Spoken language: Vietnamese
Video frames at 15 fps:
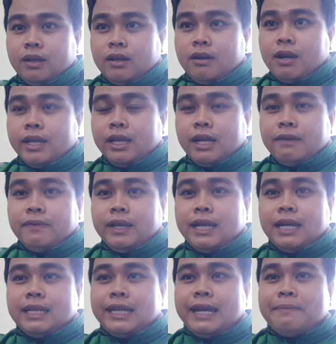đó là những cái vị
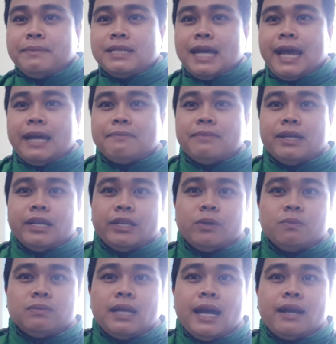khách kém sang mà
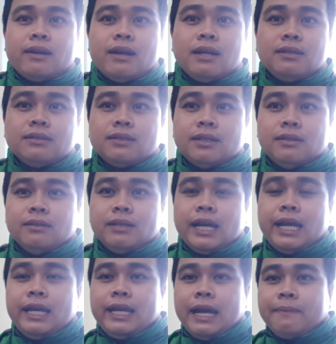chúng ta rất thường
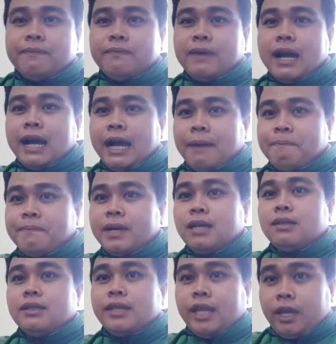hay gặp và gặp
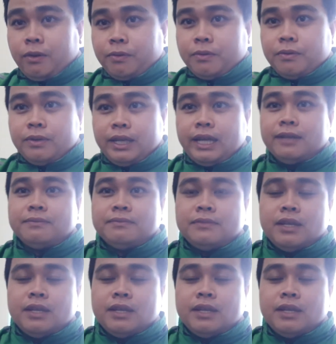rất nhiều nha